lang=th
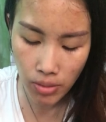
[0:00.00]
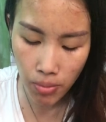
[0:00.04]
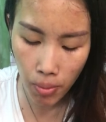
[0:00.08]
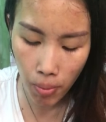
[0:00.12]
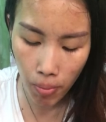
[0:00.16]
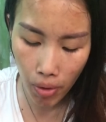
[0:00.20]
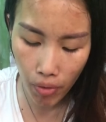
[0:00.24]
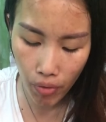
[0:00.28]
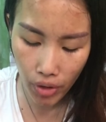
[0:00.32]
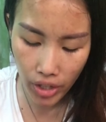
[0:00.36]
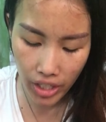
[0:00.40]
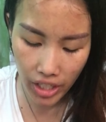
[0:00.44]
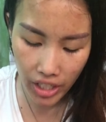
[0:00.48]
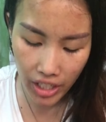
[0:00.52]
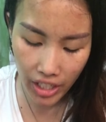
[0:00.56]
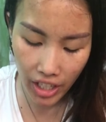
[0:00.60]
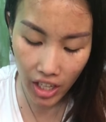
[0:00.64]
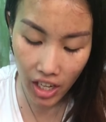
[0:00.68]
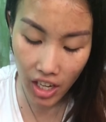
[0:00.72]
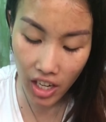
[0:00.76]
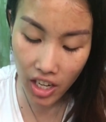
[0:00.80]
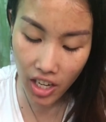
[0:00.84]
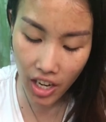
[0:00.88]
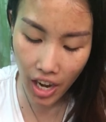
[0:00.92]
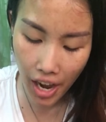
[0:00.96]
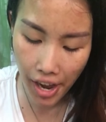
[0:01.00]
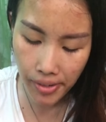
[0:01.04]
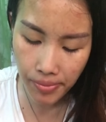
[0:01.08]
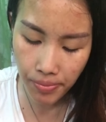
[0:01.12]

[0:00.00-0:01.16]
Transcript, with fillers: นี่ประมาณว่ากินได้เรื่อ